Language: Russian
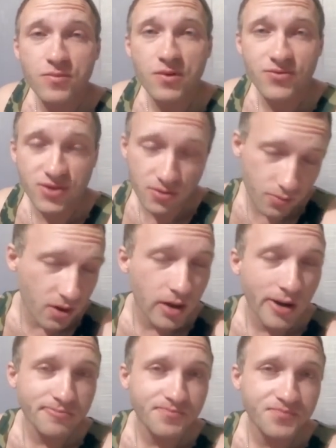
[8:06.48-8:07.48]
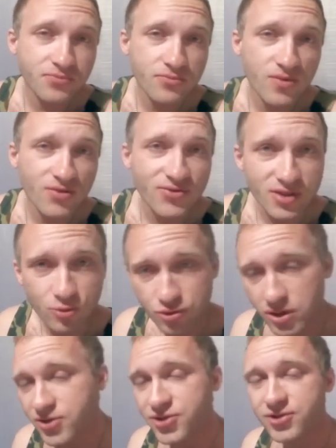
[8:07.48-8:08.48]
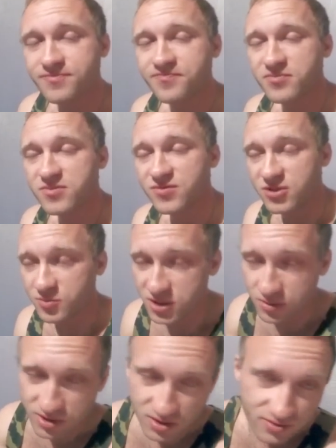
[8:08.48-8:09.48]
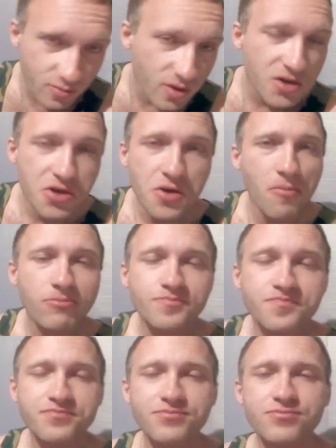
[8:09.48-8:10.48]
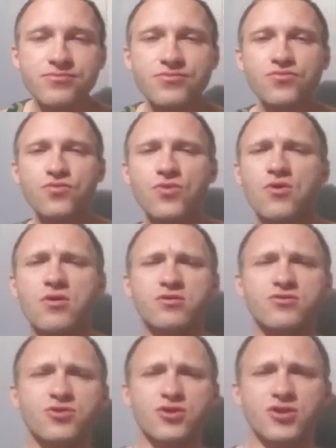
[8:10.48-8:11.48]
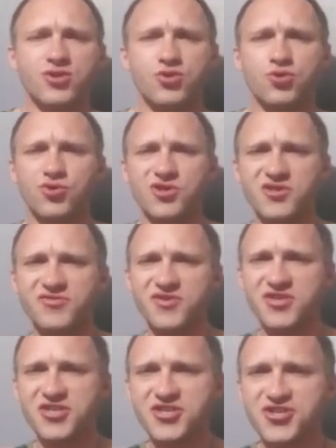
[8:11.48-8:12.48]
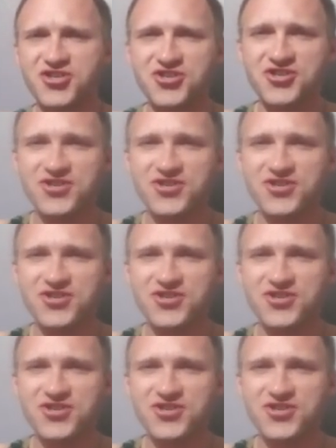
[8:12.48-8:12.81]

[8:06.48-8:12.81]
Всем пока, всем удачи, всем спасибо за внимание. До скорых встреч.